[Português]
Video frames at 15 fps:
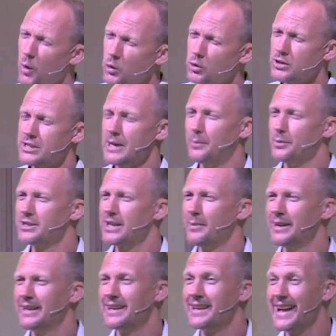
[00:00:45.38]
pouco de tempo
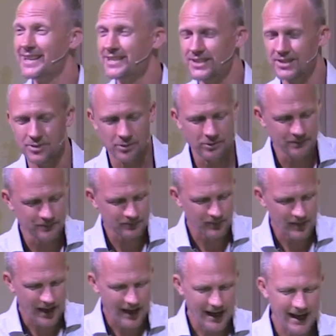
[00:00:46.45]
também em Éxodo,
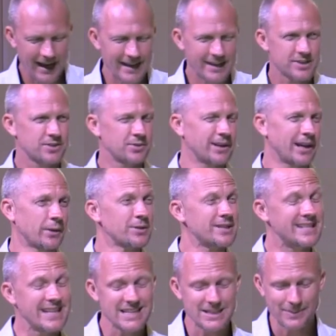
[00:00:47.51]
ah, estudando os
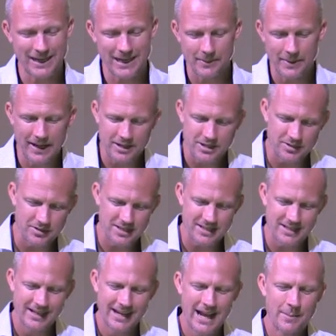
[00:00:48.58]
Dez
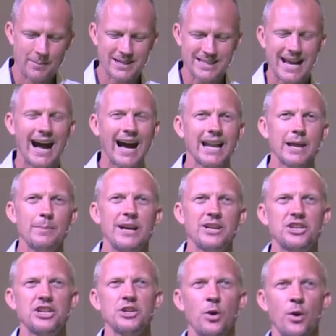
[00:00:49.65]
Mandamentos, mas
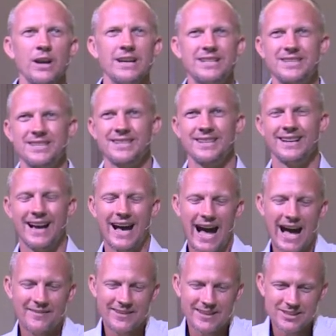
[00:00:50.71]
raramente nós
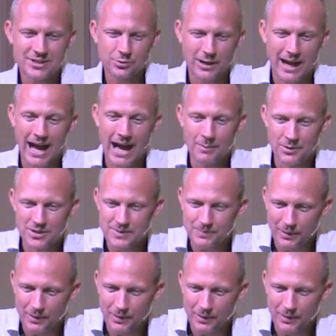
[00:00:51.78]
aventuramos